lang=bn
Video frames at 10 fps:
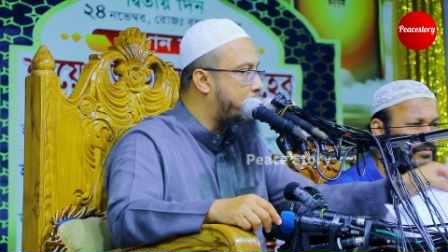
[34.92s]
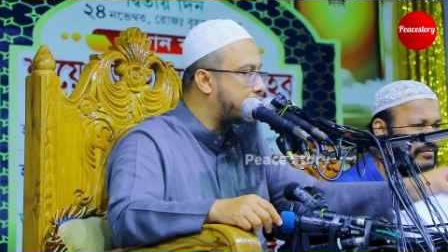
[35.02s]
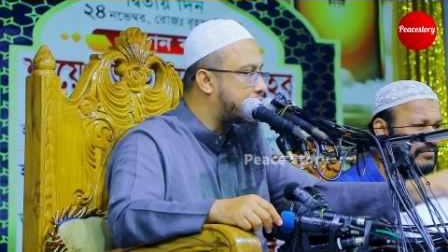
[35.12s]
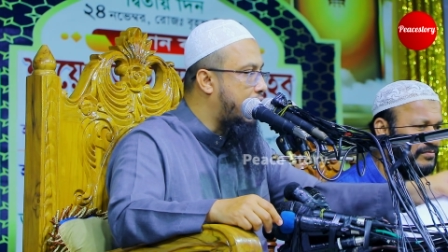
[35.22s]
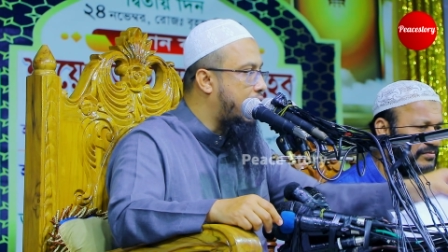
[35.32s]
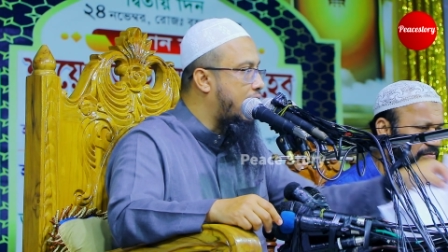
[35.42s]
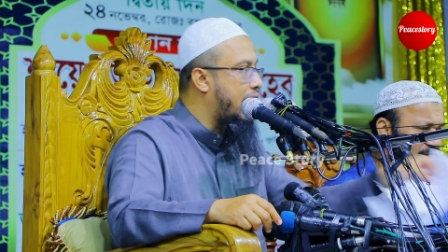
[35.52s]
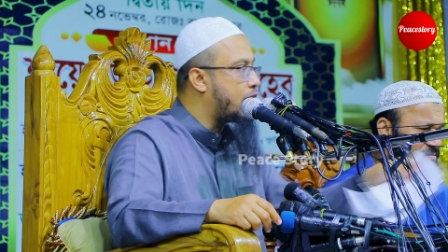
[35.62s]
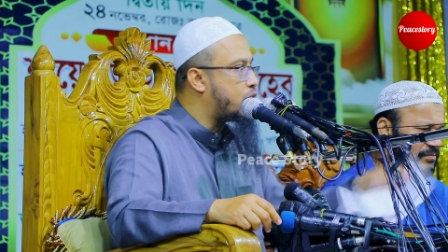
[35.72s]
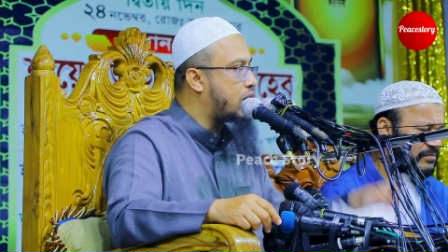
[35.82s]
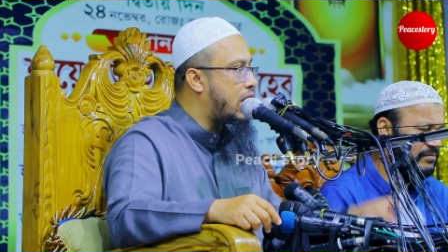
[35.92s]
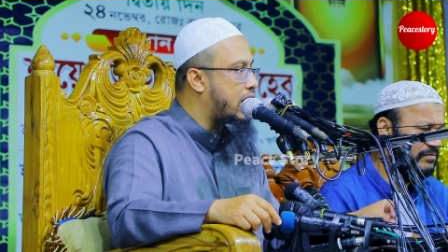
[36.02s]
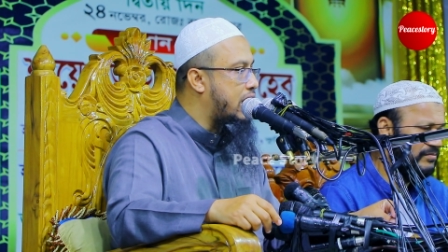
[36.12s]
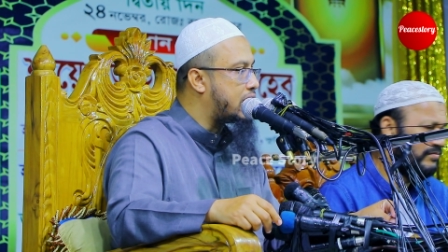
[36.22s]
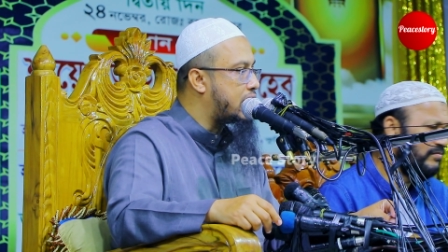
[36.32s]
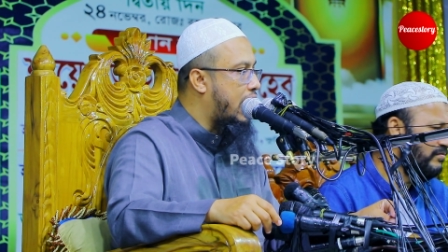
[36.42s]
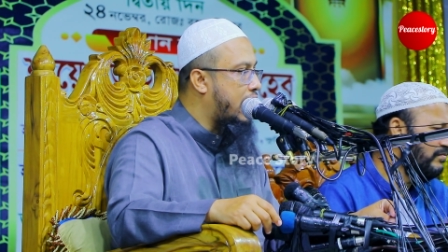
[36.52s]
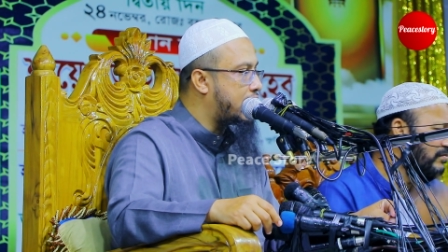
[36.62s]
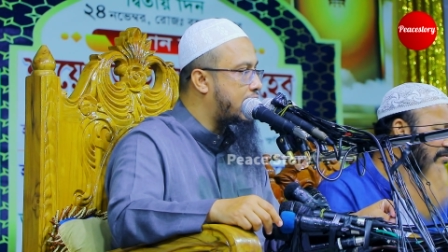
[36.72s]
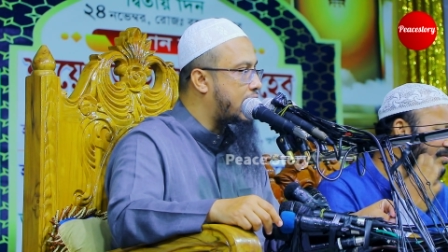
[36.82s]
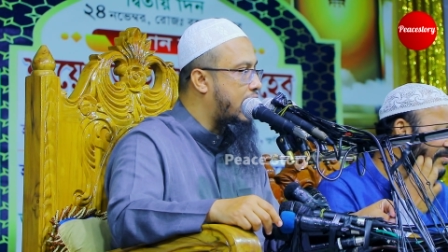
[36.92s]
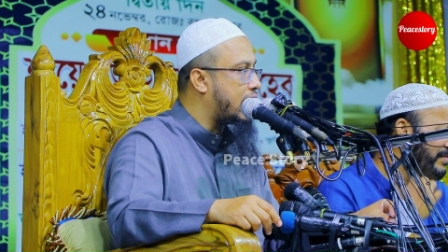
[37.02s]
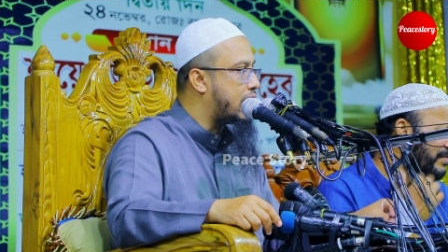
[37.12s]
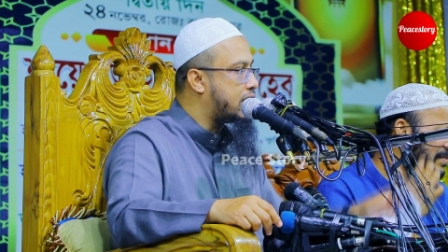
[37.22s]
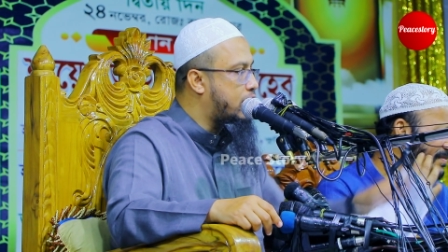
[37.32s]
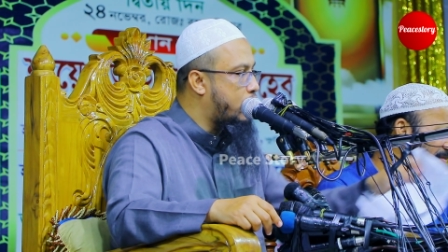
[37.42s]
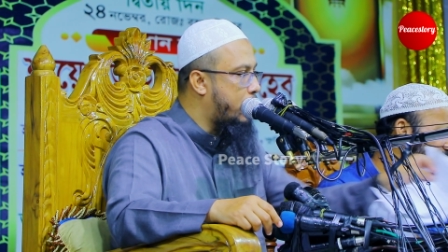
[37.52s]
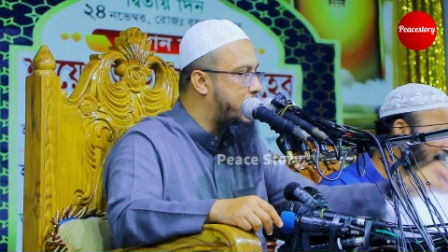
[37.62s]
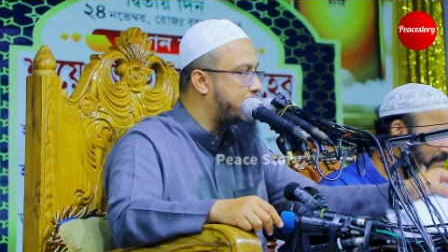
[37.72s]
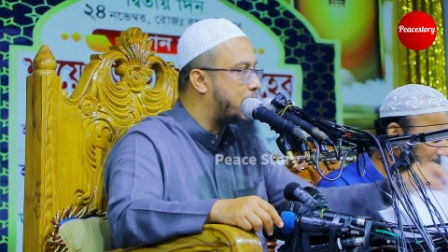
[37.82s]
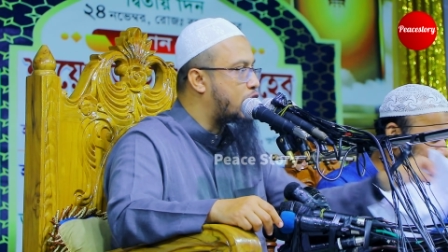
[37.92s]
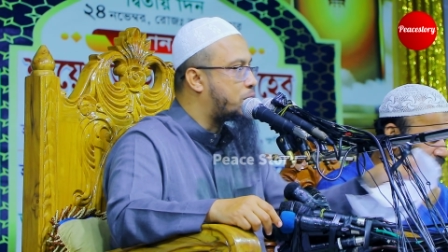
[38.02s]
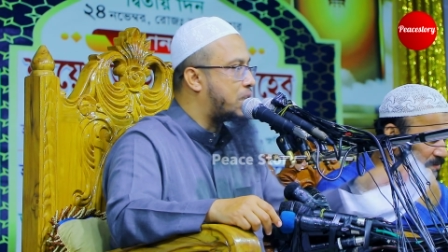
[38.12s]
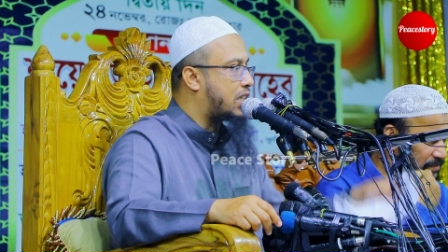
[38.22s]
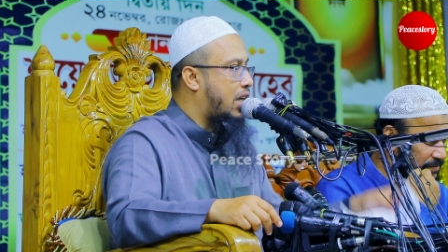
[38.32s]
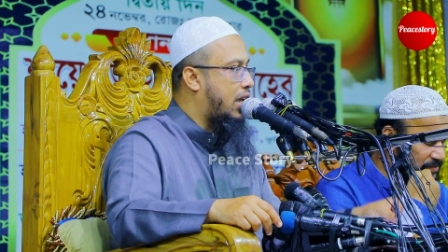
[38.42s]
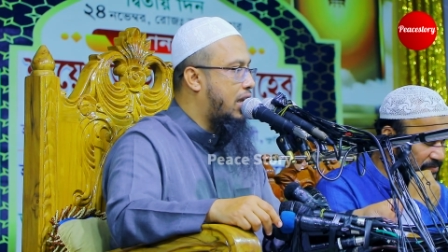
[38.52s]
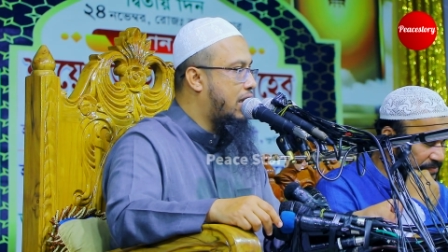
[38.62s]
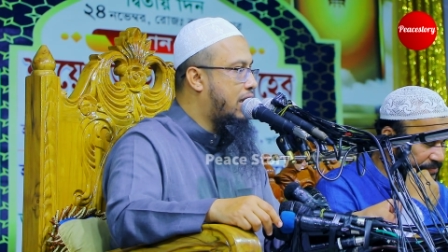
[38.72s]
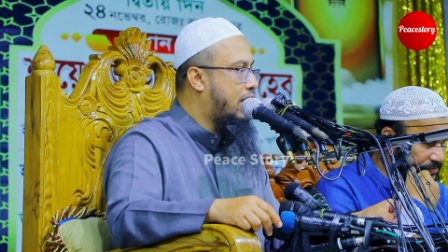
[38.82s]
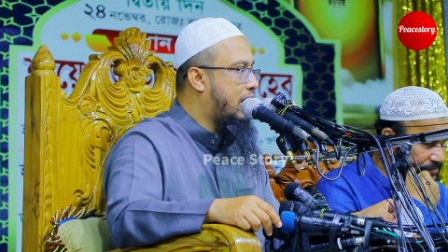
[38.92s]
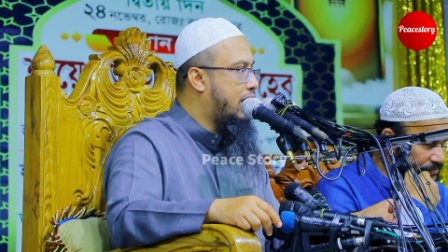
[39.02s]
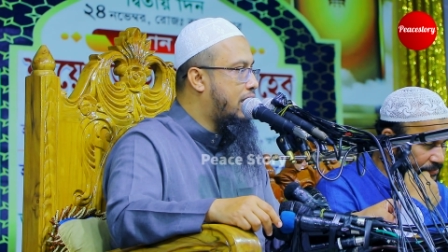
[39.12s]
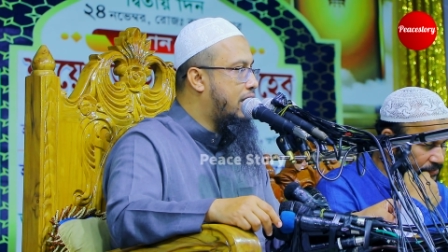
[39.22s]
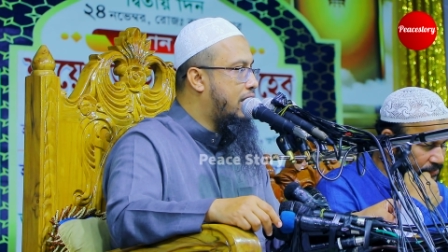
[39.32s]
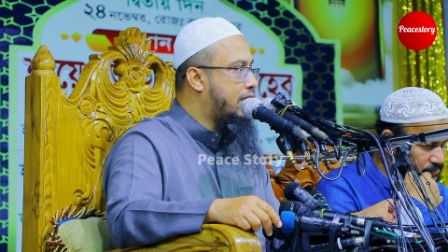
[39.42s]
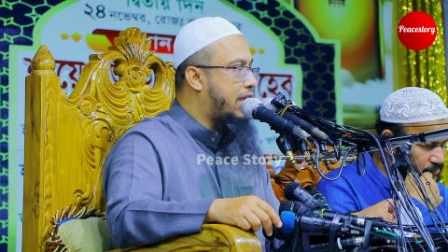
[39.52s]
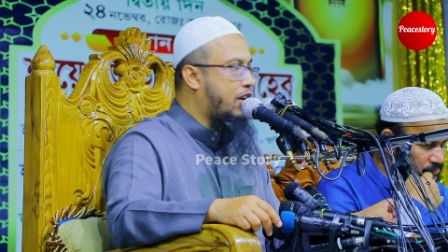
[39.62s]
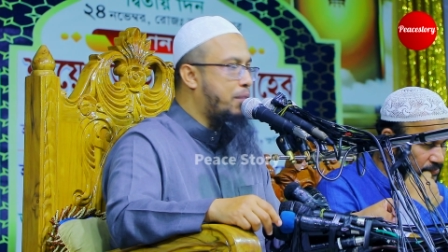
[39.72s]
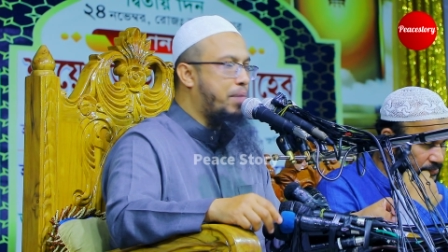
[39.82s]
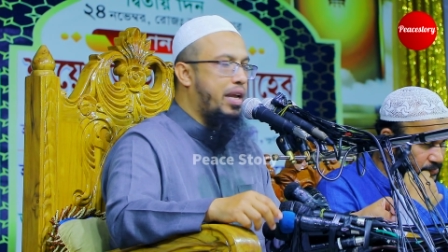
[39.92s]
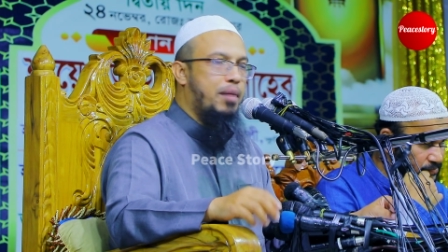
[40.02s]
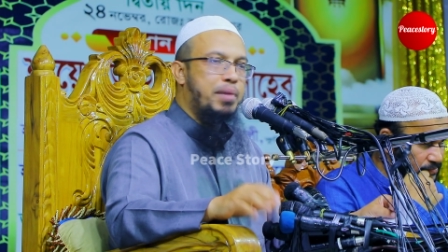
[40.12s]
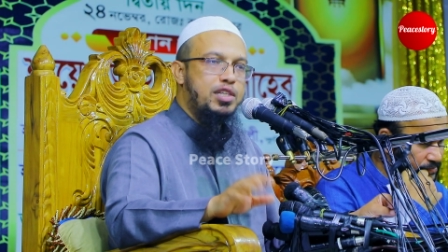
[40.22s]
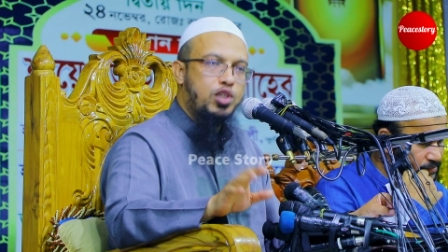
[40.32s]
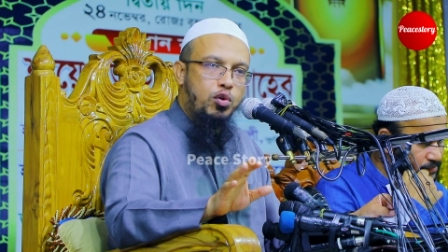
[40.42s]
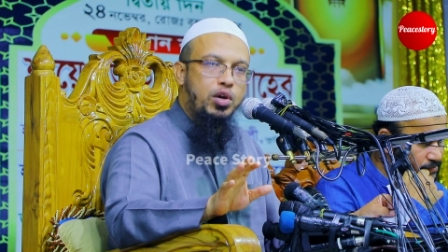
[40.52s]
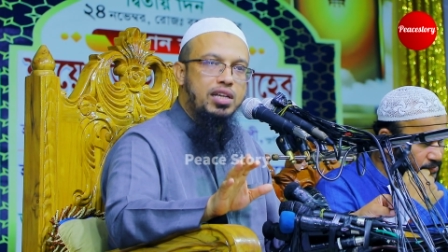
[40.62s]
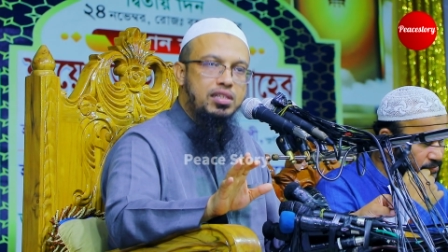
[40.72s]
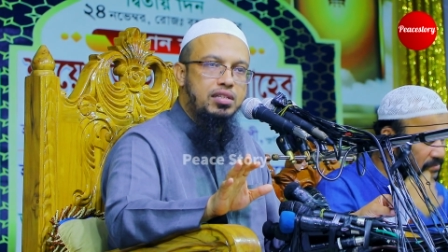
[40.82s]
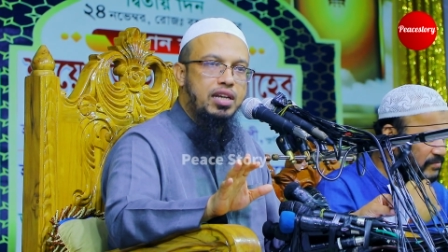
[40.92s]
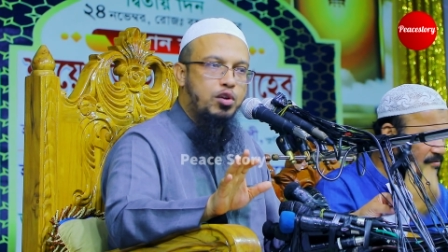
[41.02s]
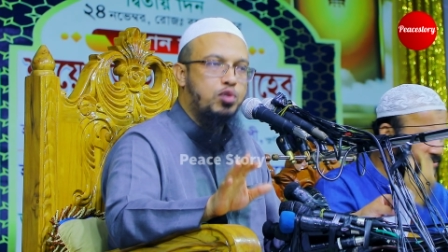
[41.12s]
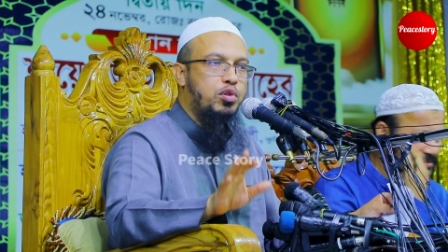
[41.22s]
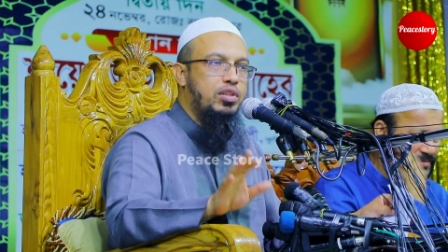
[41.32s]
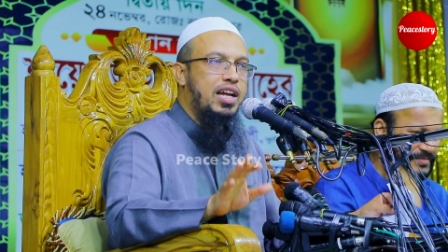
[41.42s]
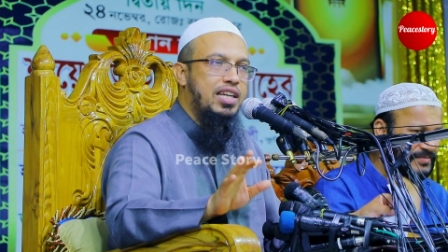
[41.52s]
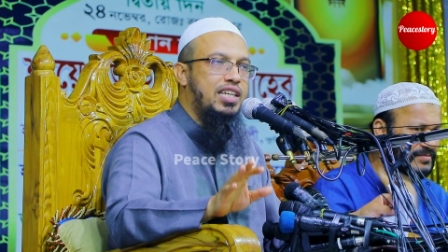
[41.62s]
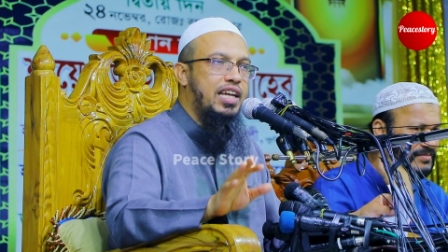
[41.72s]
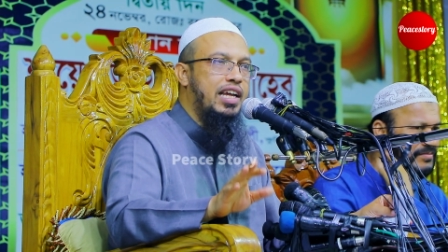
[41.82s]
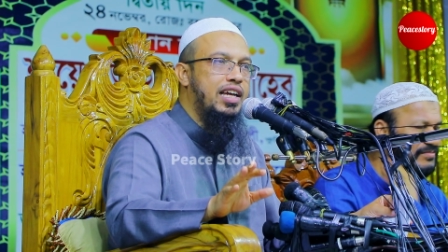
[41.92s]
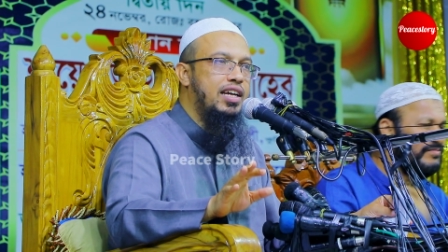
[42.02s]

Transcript: ভাই মাসাল্লাহ কালকেও সিলেটে দেখছি আগের দিন টাঙ্গাল দেখছি তো নামাজি মানুষ মাসাল্লাহ এরকম বেনামাজিও আজ রেকর্ড করতে আসে